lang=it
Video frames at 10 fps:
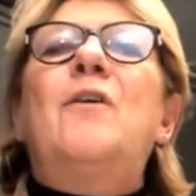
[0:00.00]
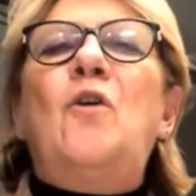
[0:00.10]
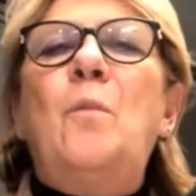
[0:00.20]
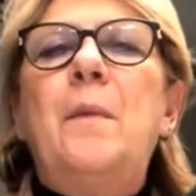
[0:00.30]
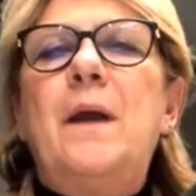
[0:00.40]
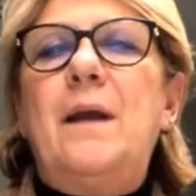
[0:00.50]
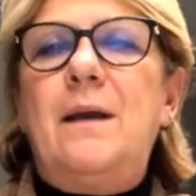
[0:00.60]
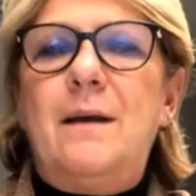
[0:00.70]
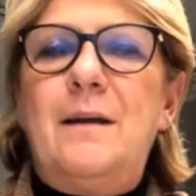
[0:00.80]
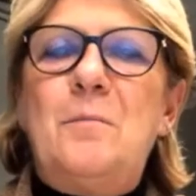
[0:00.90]

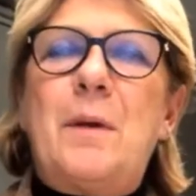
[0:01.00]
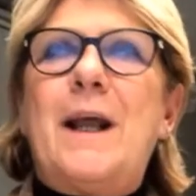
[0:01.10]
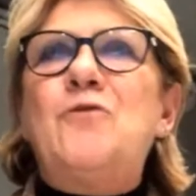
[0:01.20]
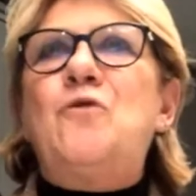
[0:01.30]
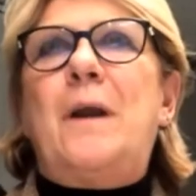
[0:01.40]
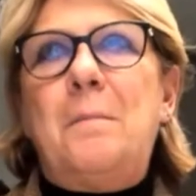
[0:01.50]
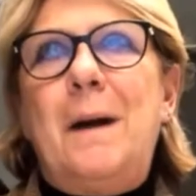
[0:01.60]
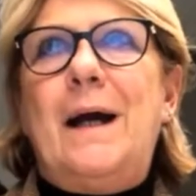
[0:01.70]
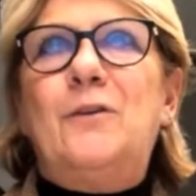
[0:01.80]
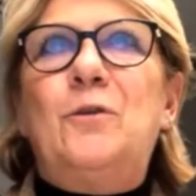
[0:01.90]
come il braccio
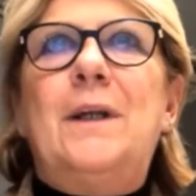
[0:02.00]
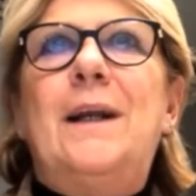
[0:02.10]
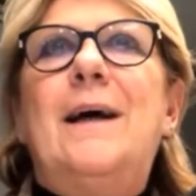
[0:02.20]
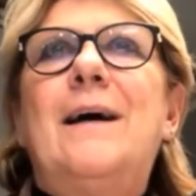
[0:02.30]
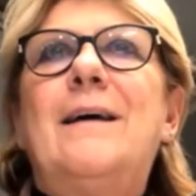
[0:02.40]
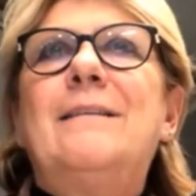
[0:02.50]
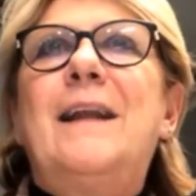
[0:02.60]
armato della,